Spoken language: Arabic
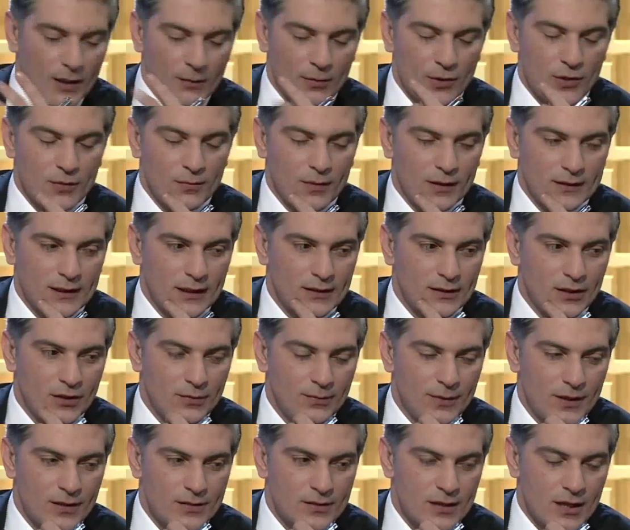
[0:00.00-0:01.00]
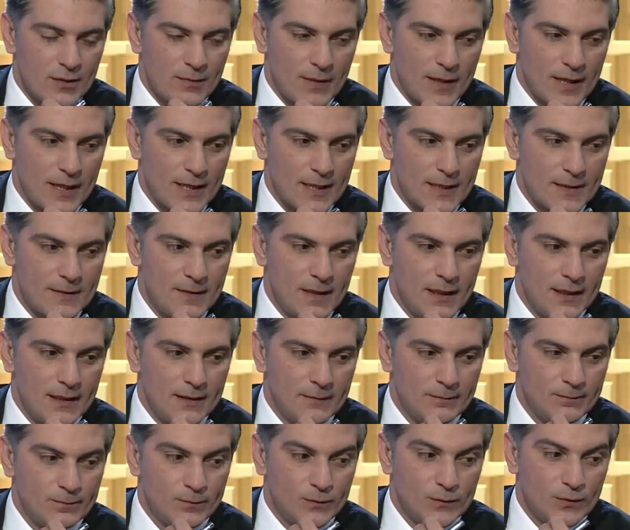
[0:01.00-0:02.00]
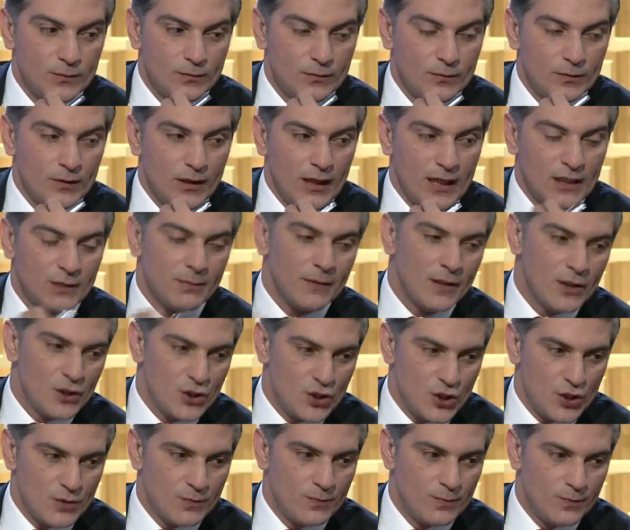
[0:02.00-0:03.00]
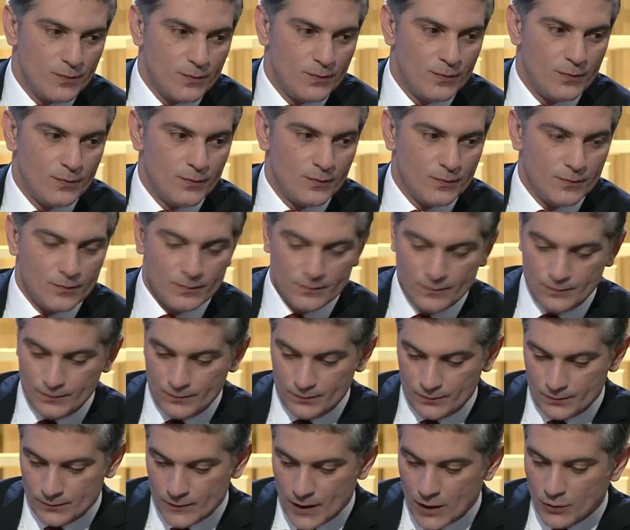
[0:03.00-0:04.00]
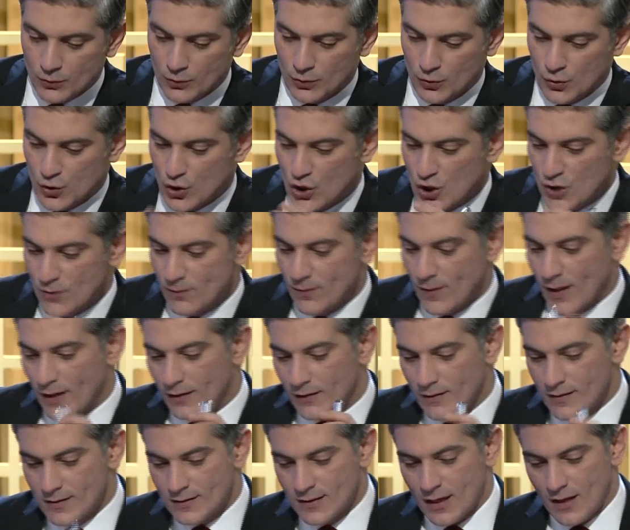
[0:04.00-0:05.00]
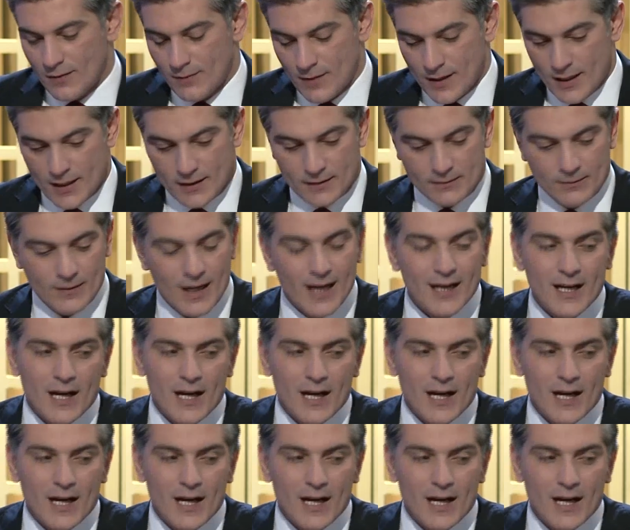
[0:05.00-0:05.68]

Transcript: مثل ما تحدث بها استاذ منار يعني اتمنى تجيب او تجيب عن استاذ منار عن